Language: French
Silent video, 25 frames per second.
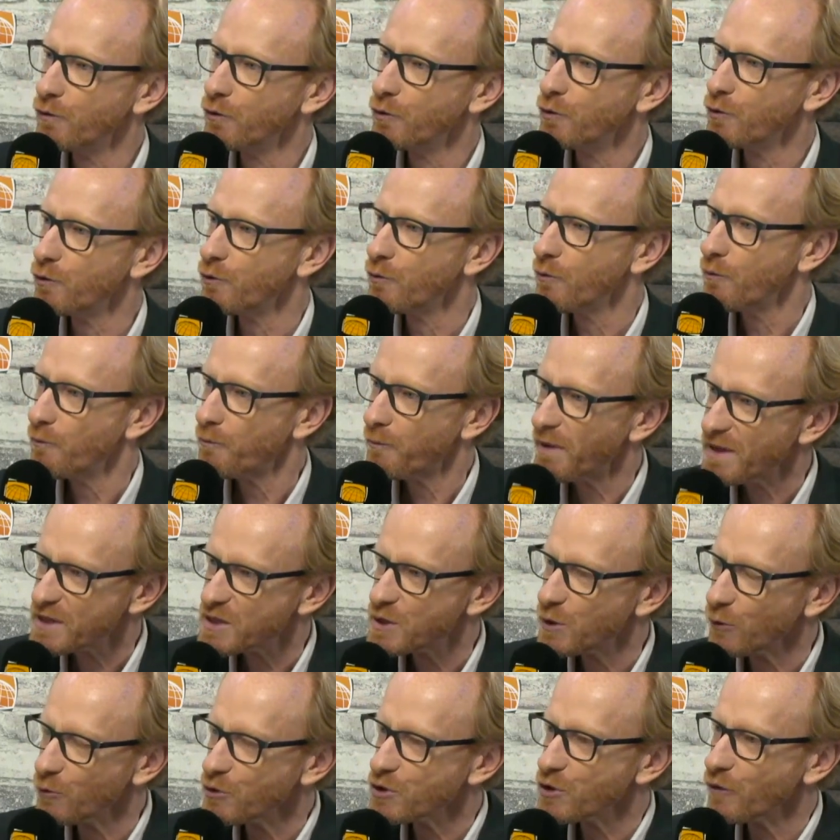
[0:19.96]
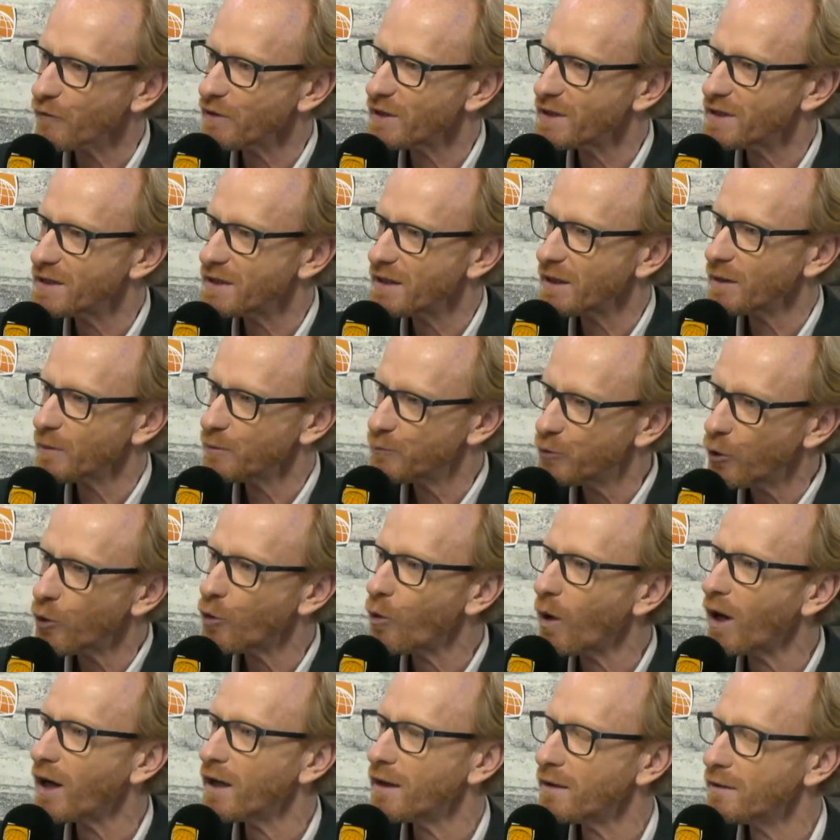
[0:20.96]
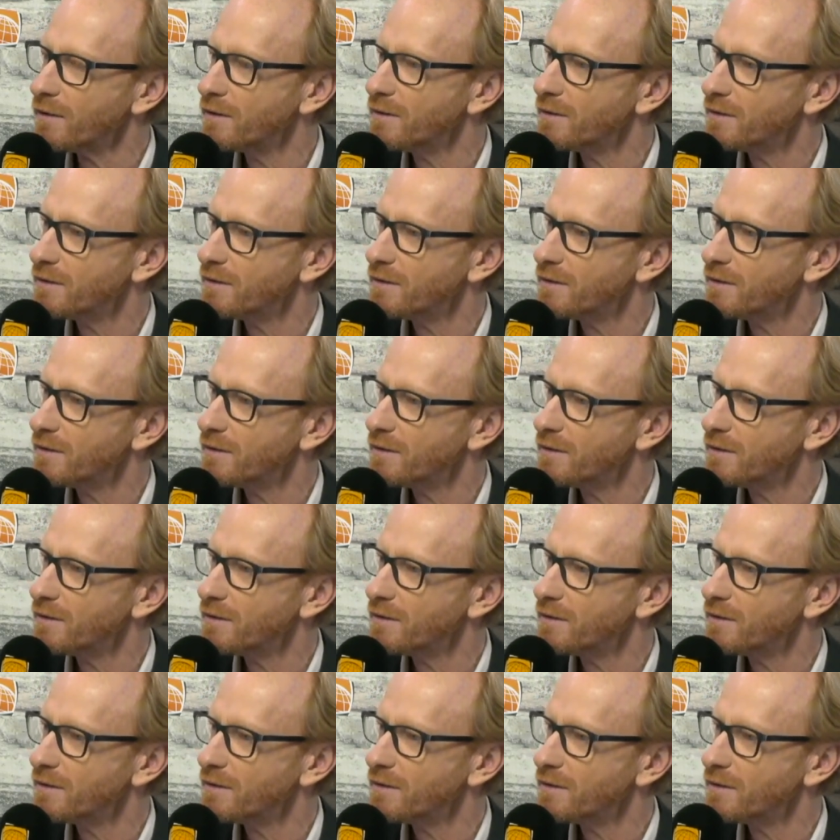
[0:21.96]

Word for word: vos passions, j'ai envie de dire. Pourquoi